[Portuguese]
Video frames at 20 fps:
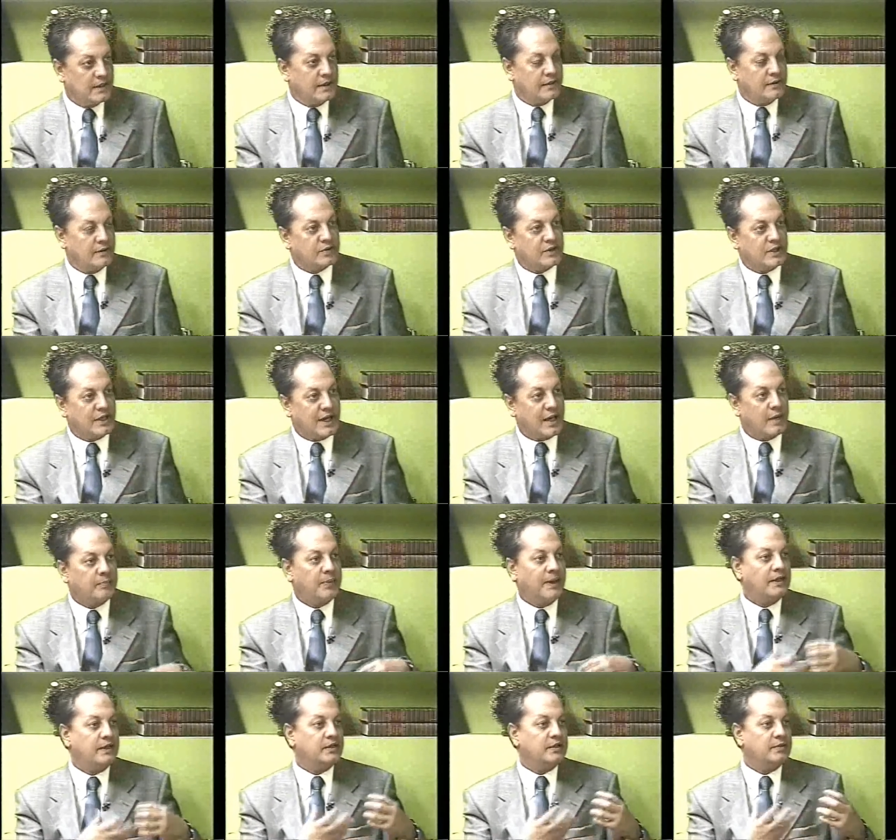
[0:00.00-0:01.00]
Não tirar
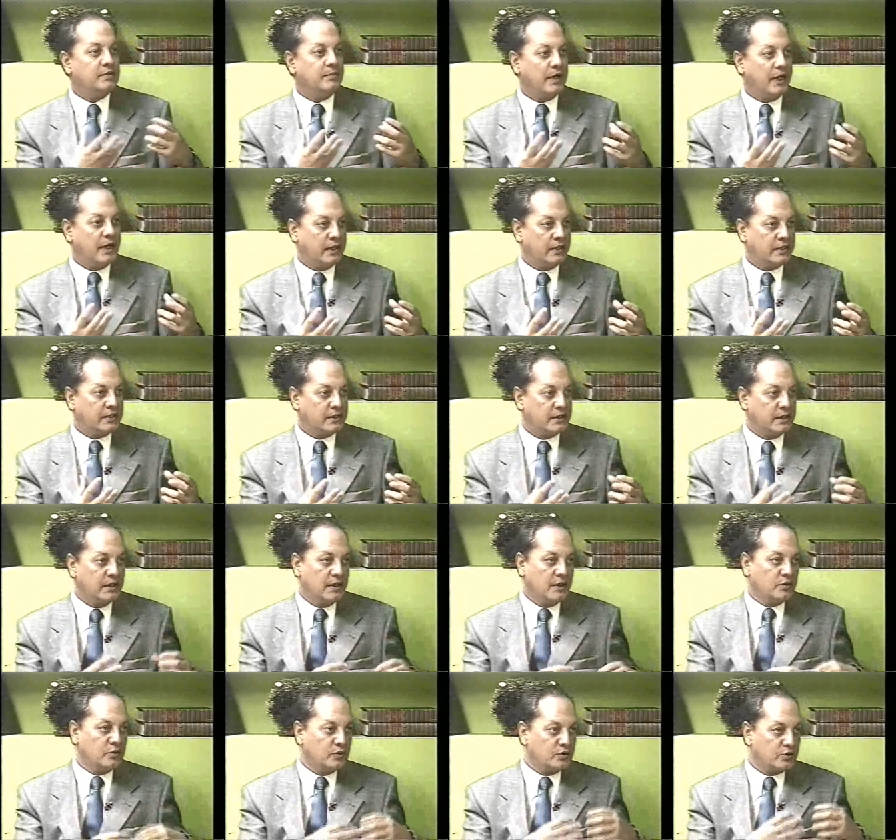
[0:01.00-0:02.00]
pele demais,
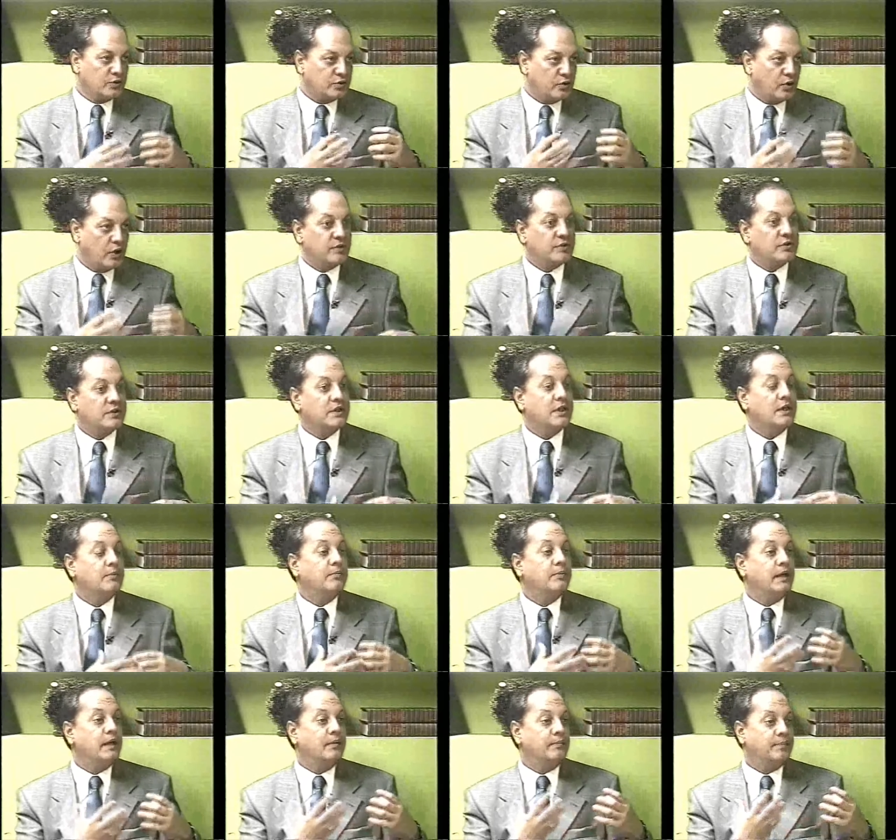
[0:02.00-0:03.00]
nos olhos
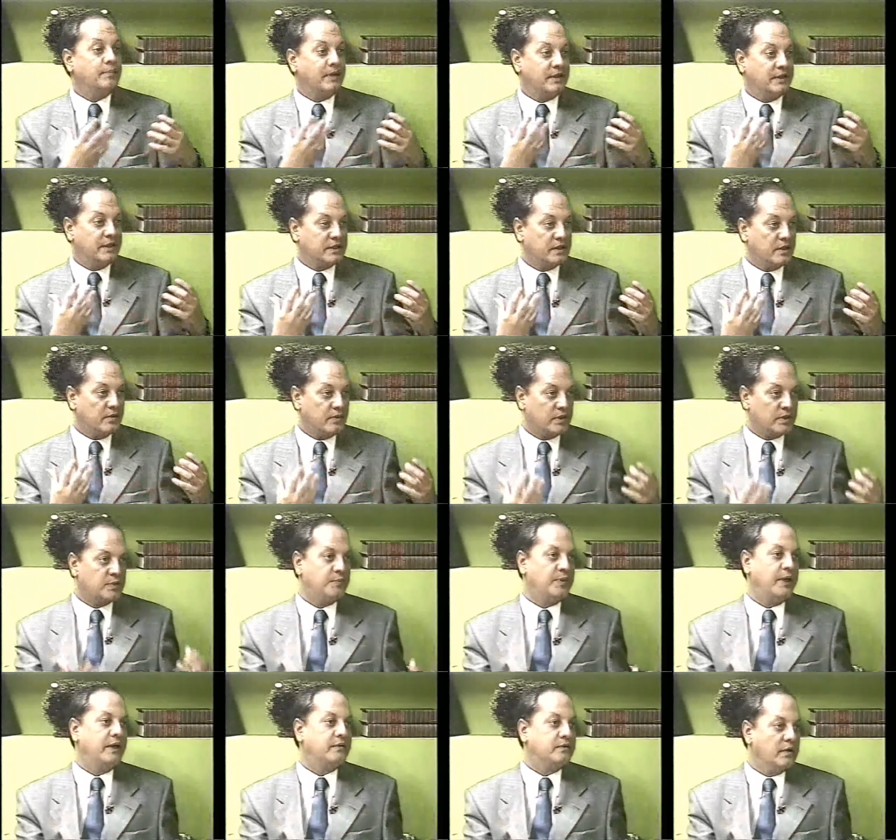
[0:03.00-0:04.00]
também para deixar um
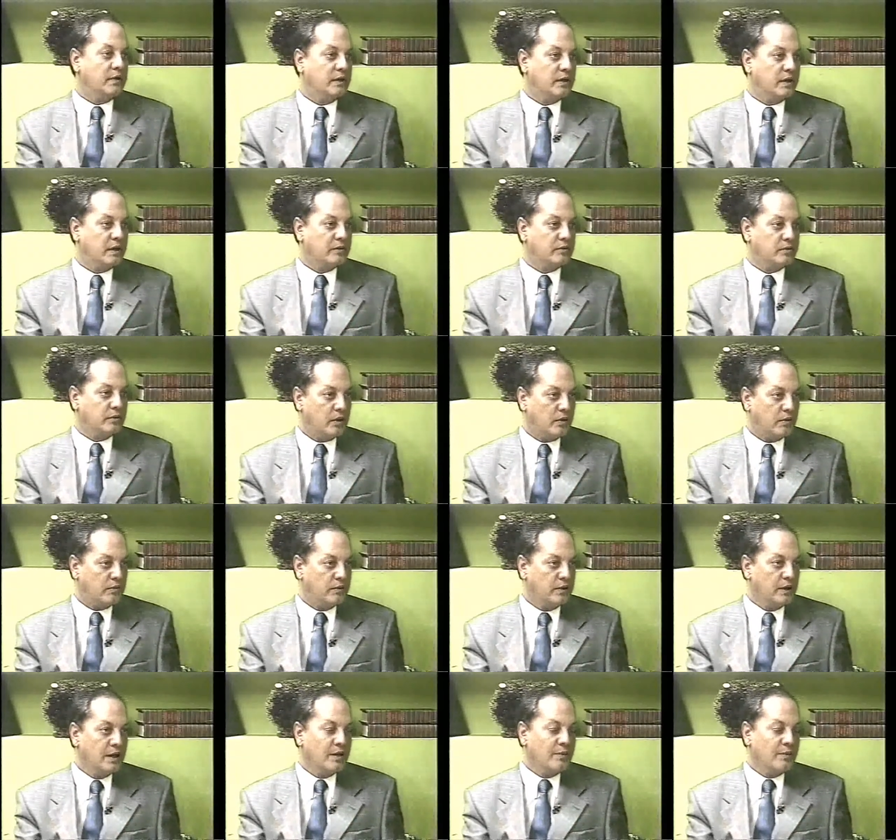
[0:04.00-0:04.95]
aspecto natural,